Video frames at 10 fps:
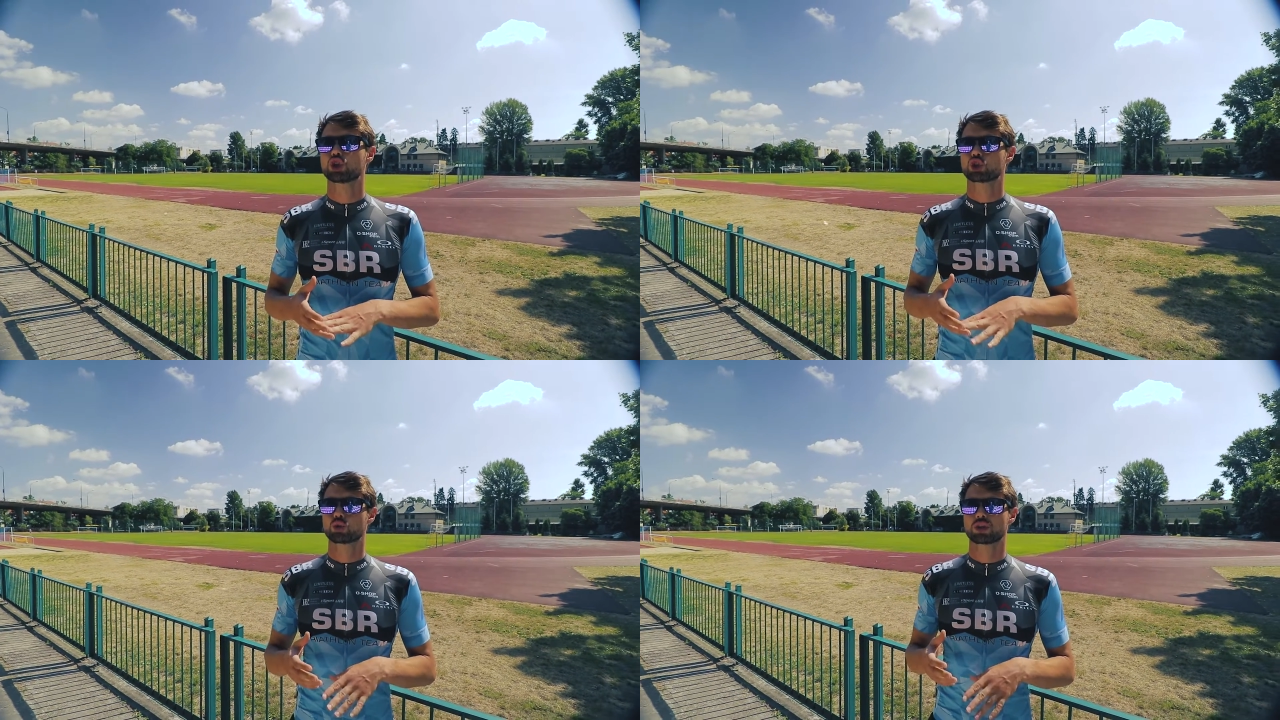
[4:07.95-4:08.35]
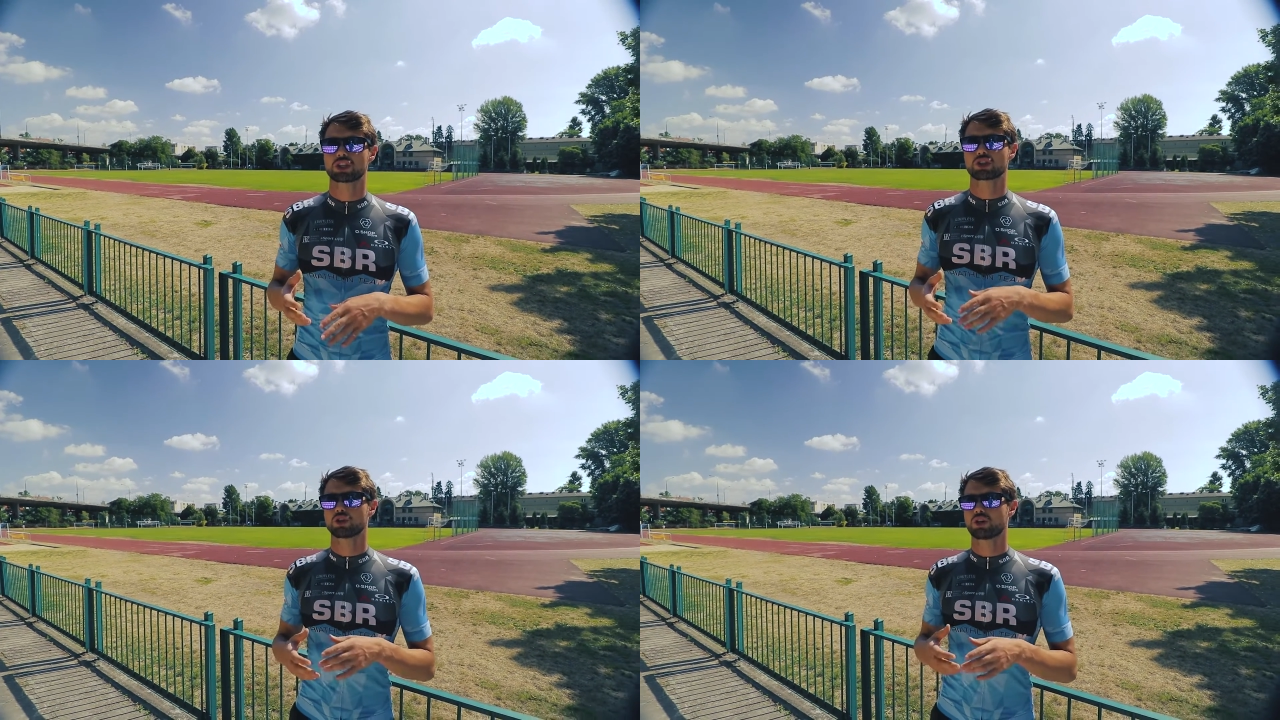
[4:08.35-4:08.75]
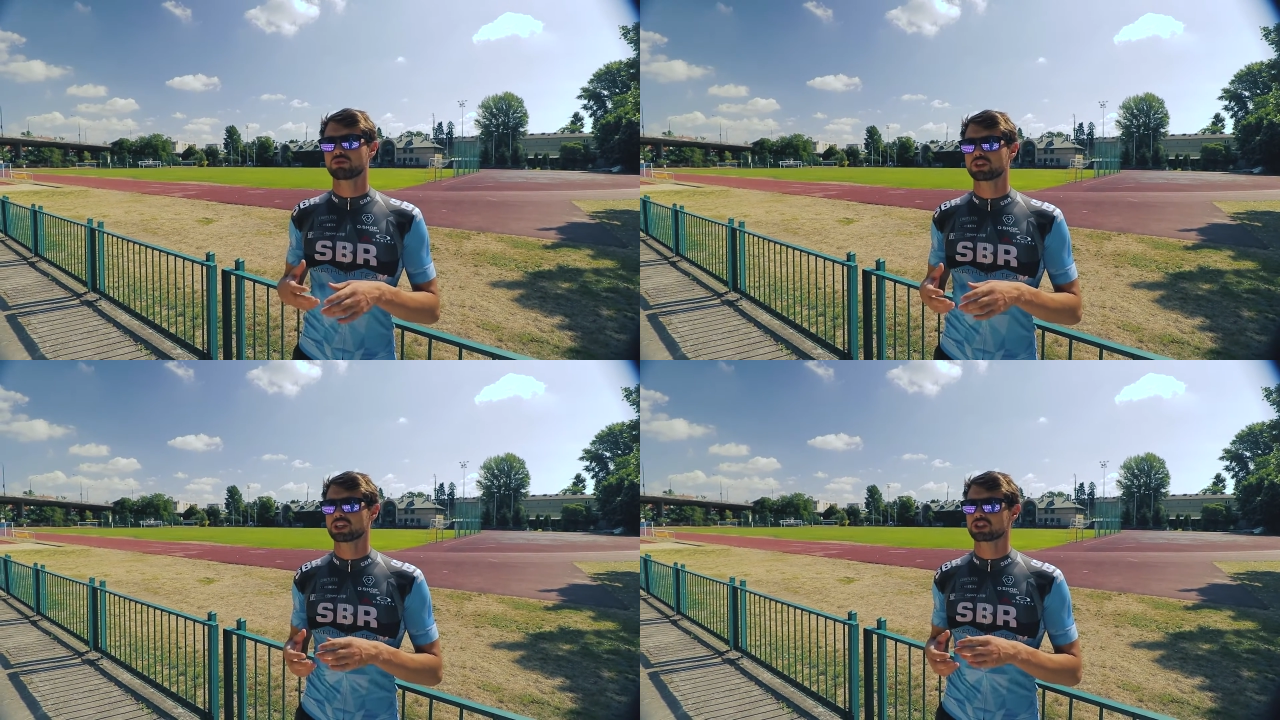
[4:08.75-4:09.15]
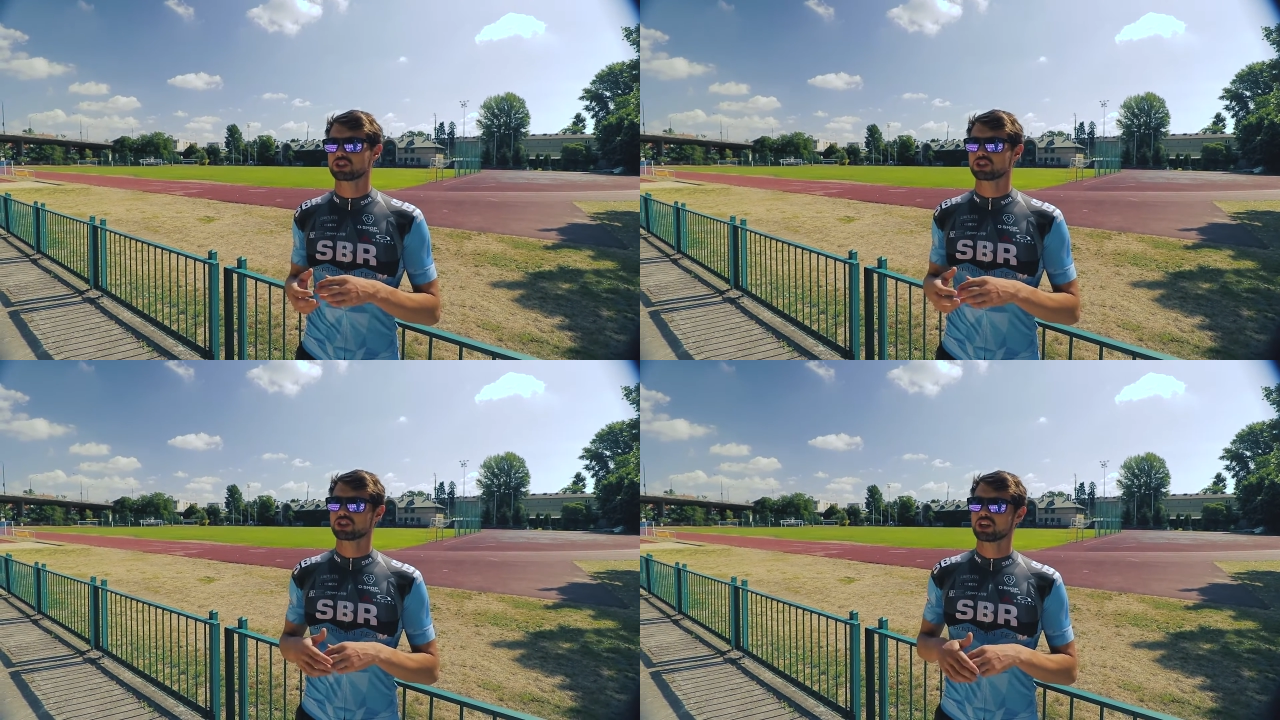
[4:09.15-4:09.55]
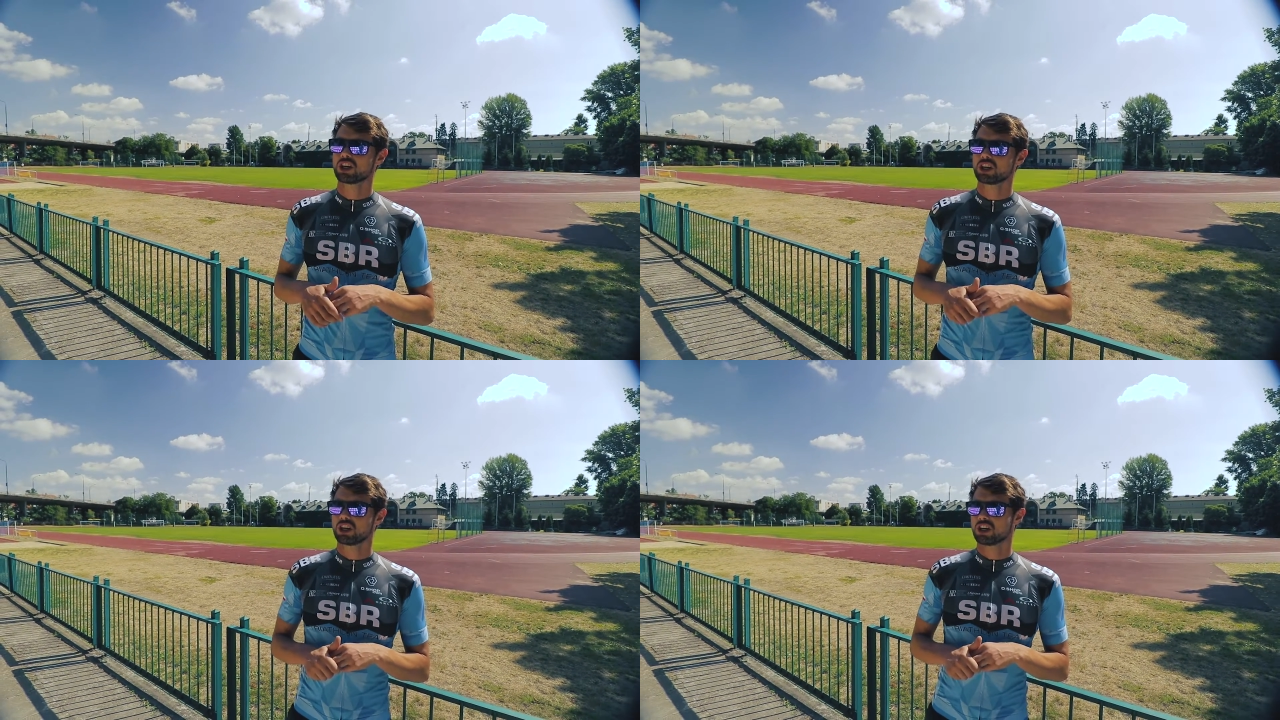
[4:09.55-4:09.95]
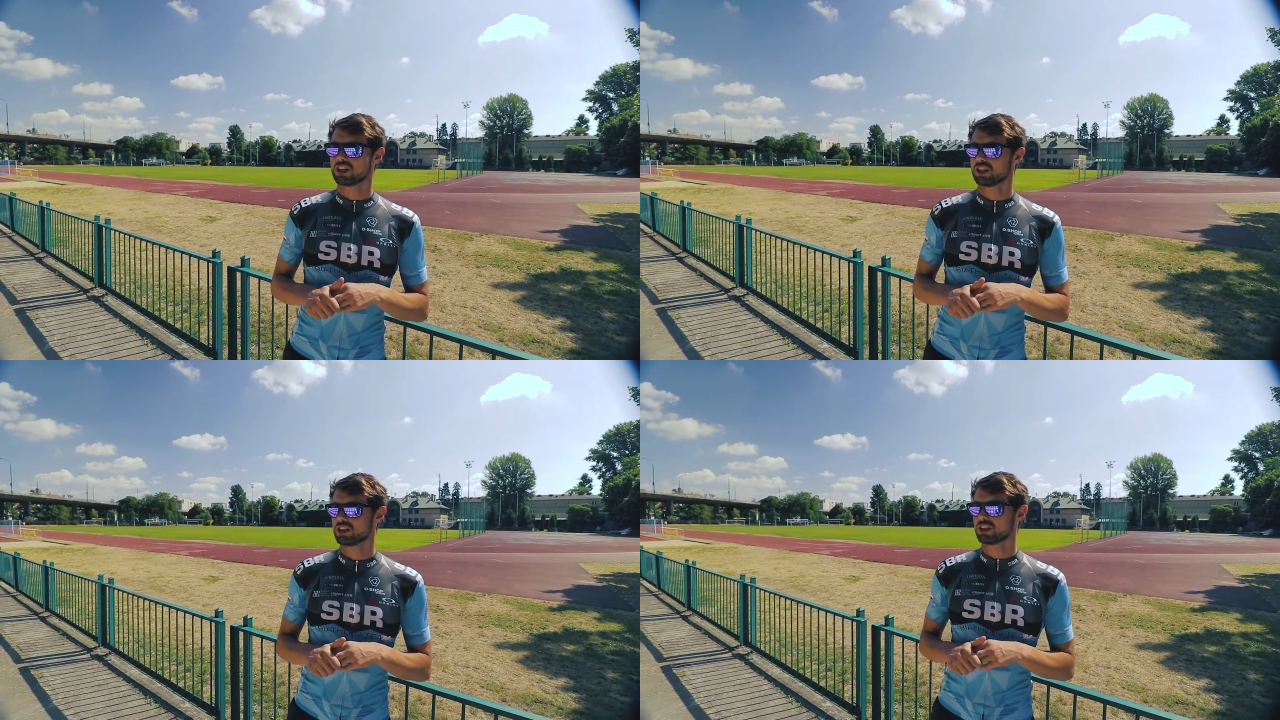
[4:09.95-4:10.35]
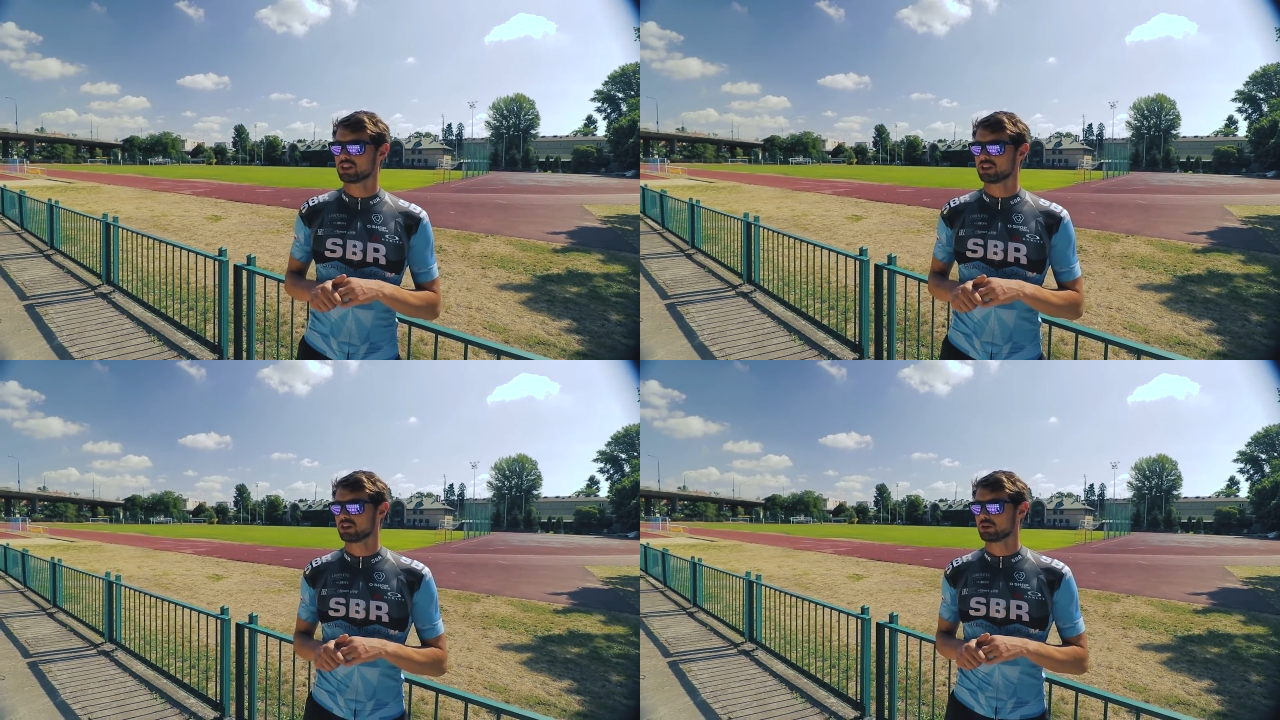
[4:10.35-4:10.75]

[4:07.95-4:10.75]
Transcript: szukać nowych jakichś yy,